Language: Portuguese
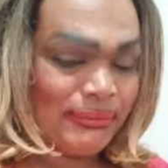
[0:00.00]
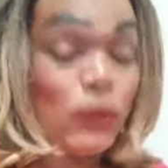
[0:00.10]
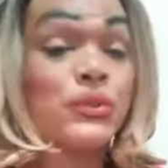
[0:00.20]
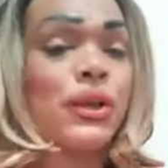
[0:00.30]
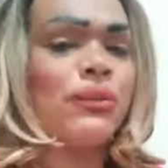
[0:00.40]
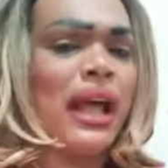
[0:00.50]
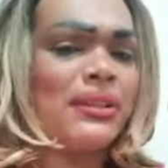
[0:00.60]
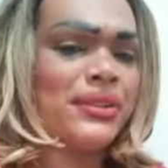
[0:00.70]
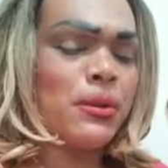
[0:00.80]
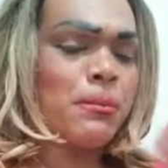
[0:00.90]

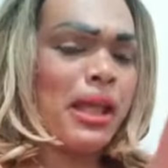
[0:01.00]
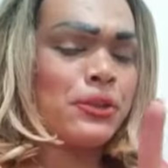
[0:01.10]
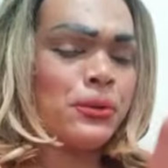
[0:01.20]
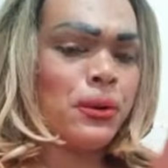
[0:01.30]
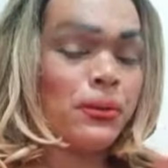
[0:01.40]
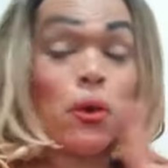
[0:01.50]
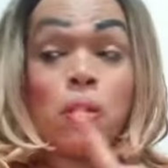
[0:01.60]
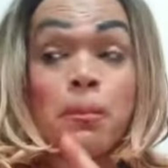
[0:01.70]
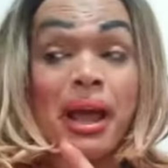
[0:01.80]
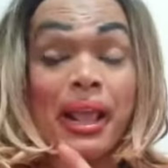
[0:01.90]
Saudade, você não mete louco, não.
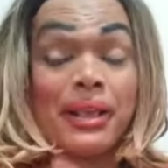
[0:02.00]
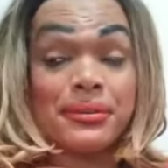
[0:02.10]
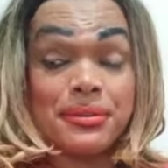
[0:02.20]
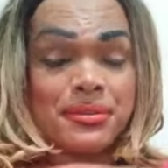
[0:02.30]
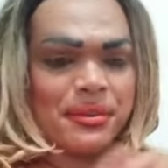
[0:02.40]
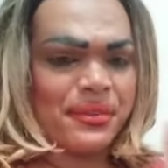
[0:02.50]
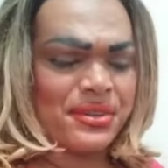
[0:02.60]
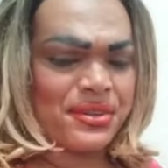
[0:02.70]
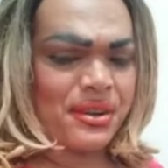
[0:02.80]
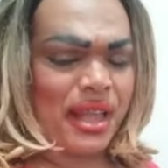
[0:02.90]
Comparece, tem cerveja
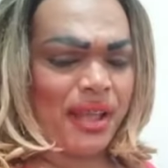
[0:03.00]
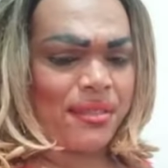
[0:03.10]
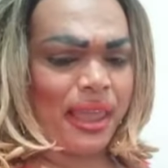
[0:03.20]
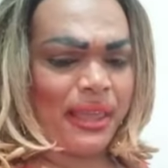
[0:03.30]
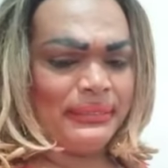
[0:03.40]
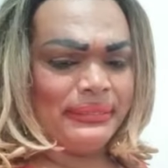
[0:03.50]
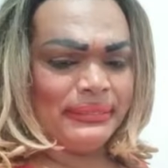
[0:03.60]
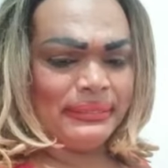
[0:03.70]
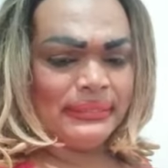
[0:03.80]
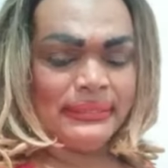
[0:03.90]
gelada aí.
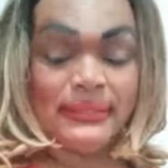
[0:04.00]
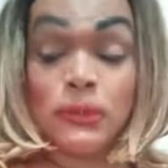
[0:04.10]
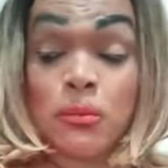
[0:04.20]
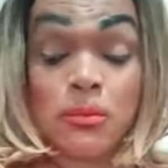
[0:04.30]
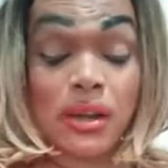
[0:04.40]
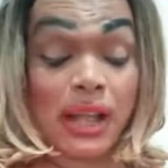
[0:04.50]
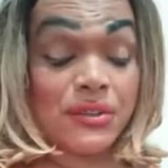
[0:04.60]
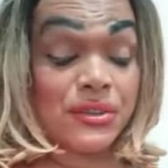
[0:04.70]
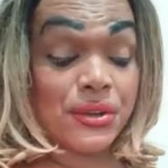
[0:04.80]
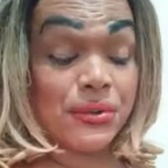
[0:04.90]
Tô
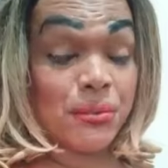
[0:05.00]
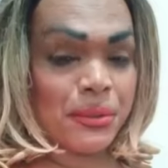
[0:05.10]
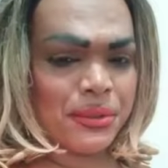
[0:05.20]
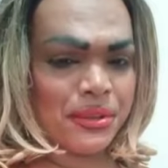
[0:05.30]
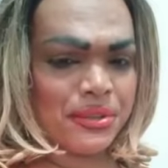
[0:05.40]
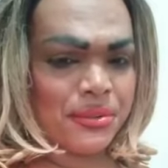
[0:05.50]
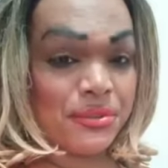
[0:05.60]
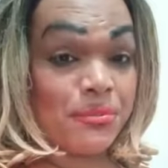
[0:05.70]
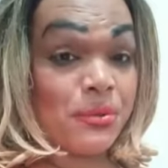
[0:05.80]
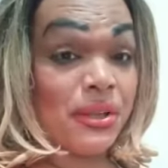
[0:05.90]
molhadinha, quanto meio tesão de
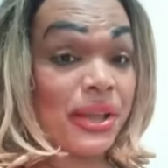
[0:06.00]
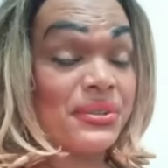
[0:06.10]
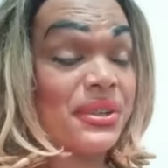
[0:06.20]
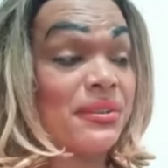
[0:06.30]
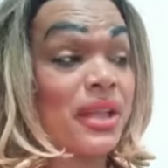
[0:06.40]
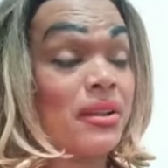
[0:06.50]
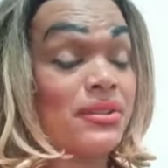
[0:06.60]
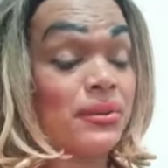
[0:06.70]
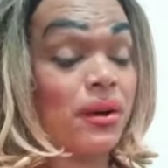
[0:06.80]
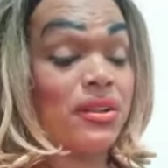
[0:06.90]
mula, quero sentar no
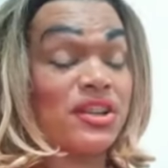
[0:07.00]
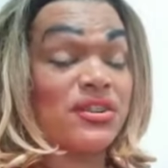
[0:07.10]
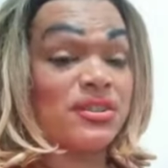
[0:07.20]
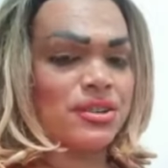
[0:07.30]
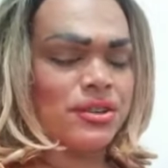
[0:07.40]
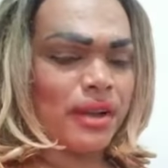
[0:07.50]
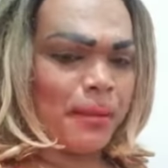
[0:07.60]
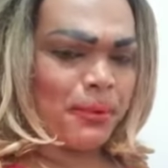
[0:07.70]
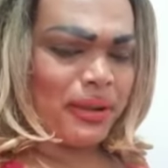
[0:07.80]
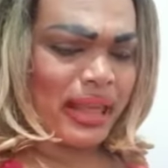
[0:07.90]
seu colo e deixar você chorar a
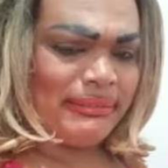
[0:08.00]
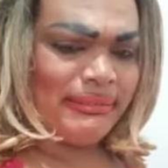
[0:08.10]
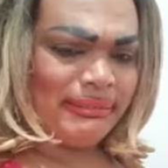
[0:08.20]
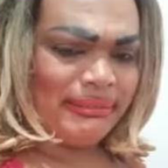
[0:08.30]
bola.